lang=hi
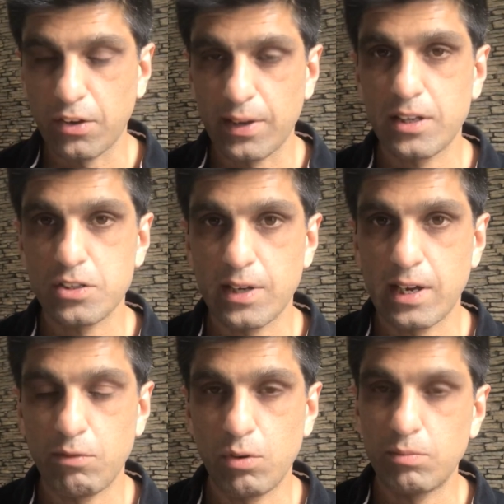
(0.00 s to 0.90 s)
ड्रिंक जो
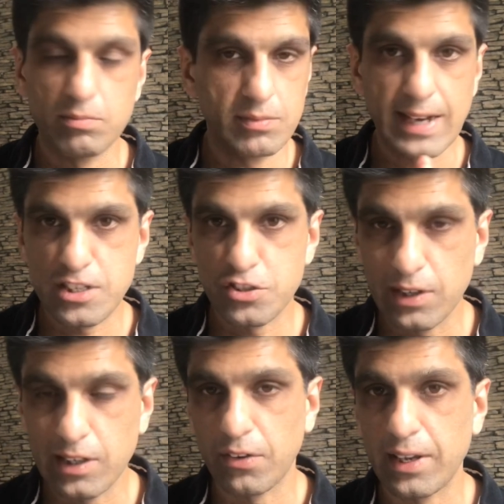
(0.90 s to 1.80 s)
है वो
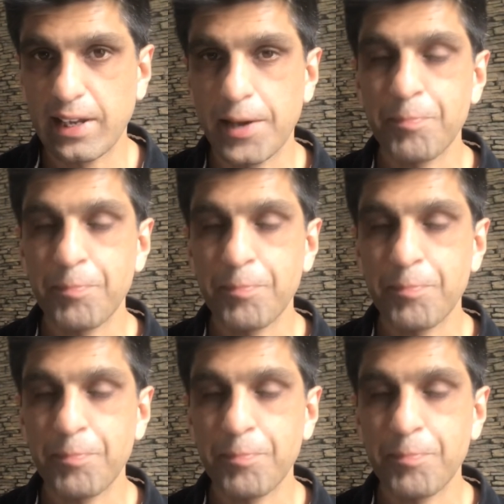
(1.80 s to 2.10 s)
नेचुरल ड्रिंक है